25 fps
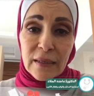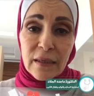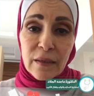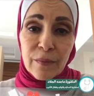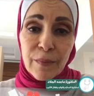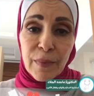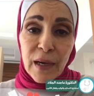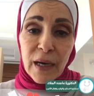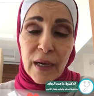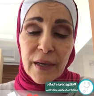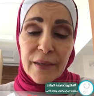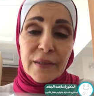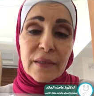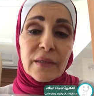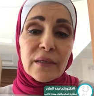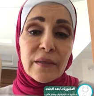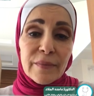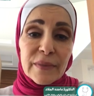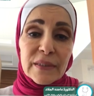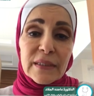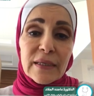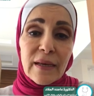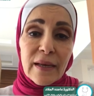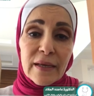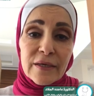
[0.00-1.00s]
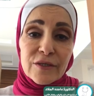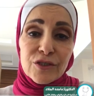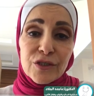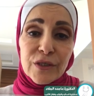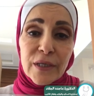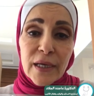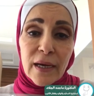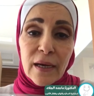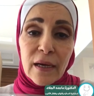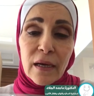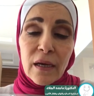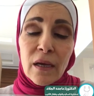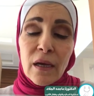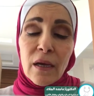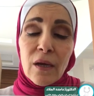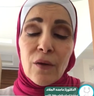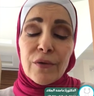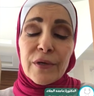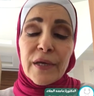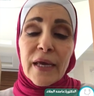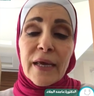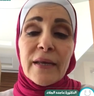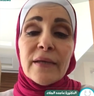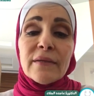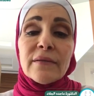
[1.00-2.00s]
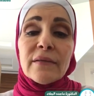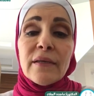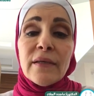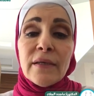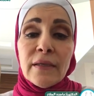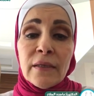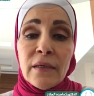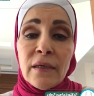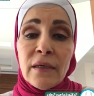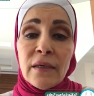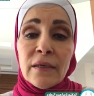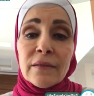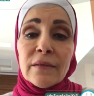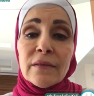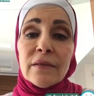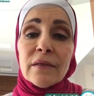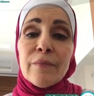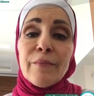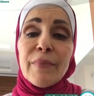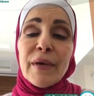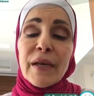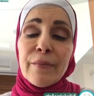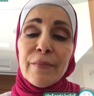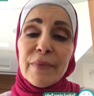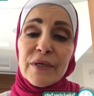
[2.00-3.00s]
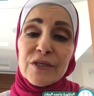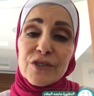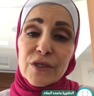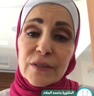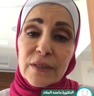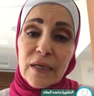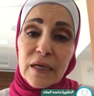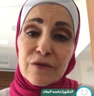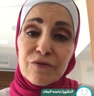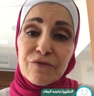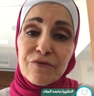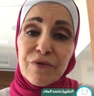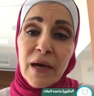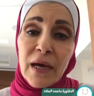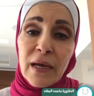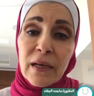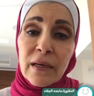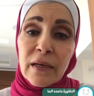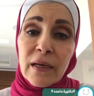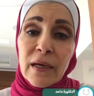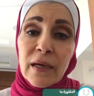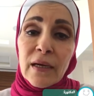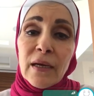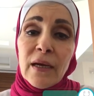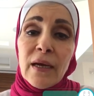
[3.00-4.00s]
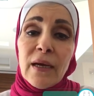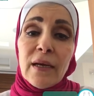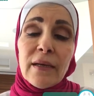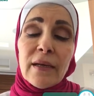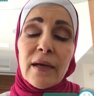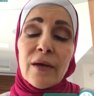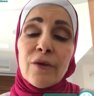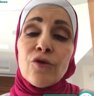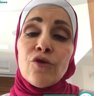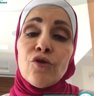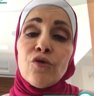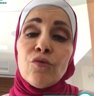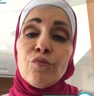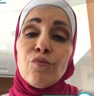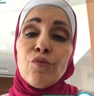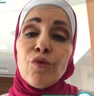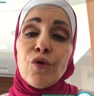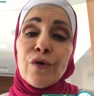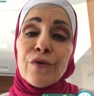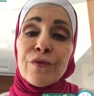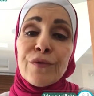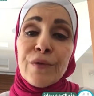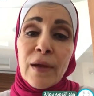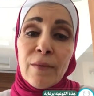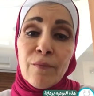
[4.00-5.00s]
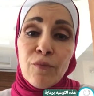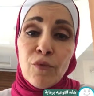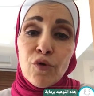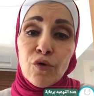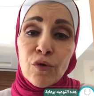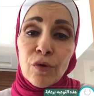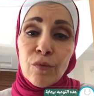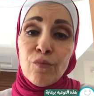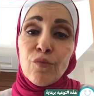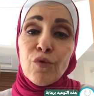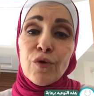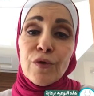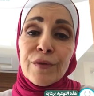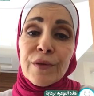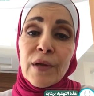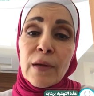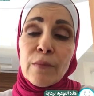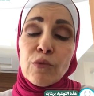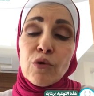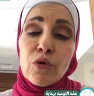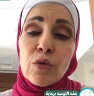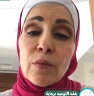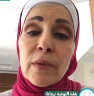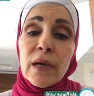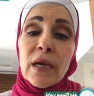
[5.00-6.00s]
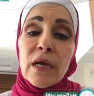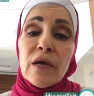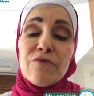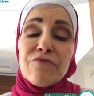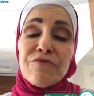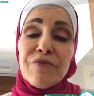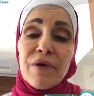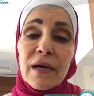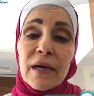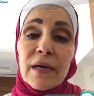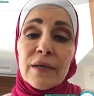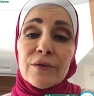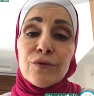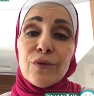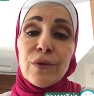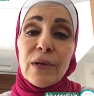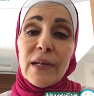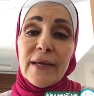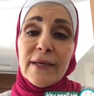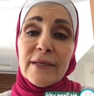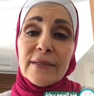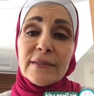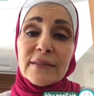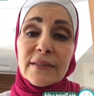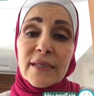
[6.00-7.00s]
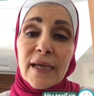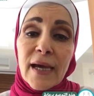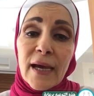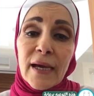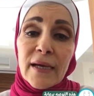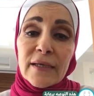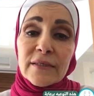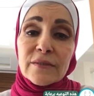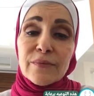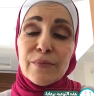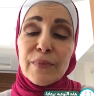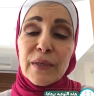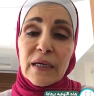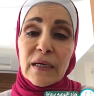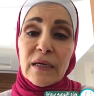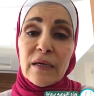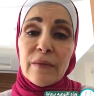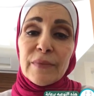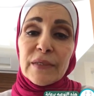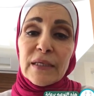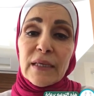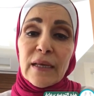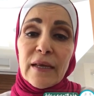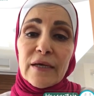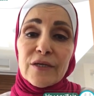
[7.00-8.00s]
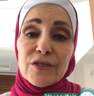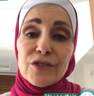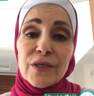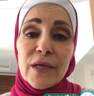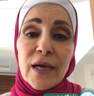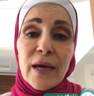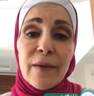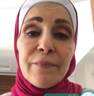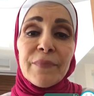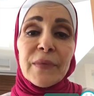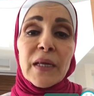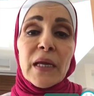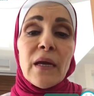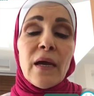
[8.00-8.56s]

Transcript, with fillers: الكبار قيمة الأشياء ويا ريت نعيد برمجة أطفالنا لأنه معظمهم معظمهم فقدوا الإحساس بقيمة الأشياء